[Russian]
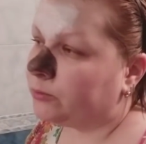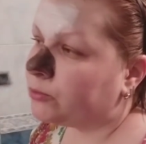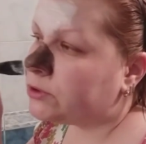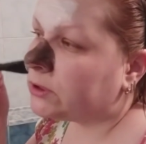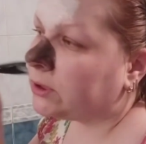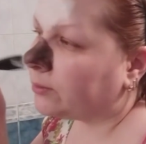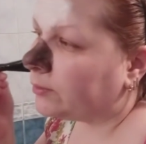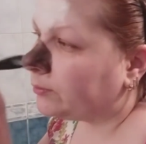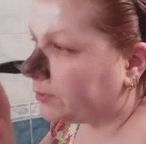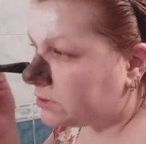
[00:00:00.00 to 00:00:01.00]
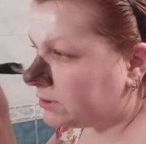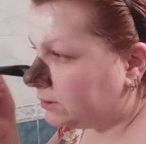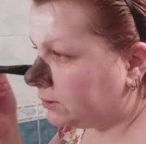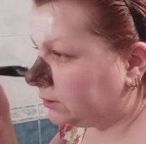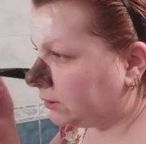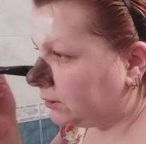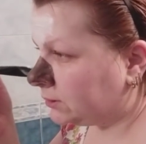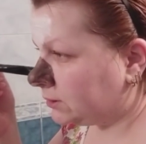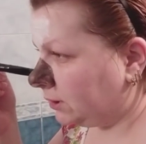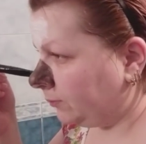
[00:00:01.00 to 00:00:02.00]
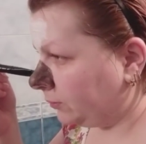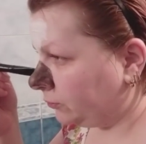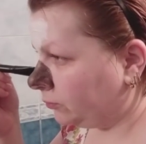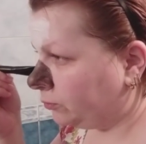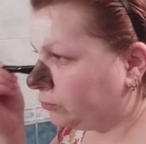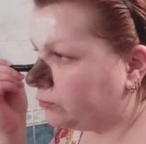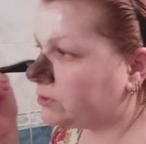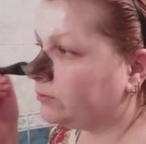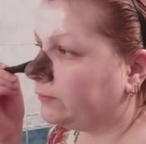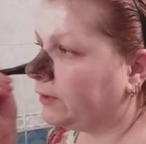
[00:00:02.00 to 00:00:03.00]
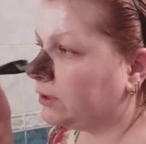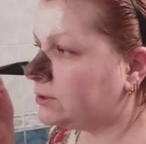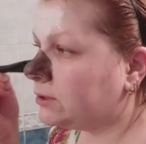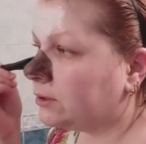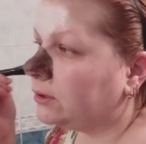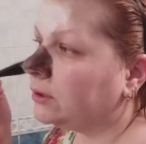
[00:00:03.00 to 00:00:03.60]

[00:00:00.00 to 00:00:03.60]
Пусть она посидит на лице, потом буду смывать